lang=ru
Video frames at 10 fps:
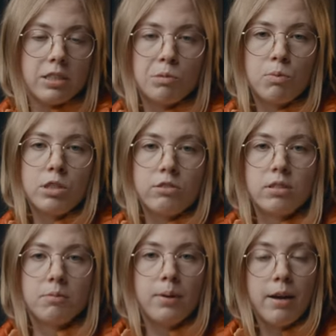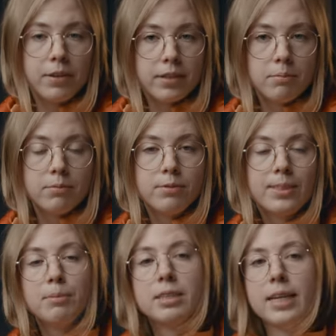использования бафика в
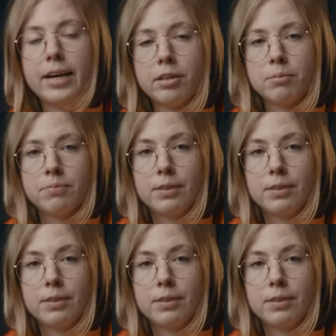комментариях.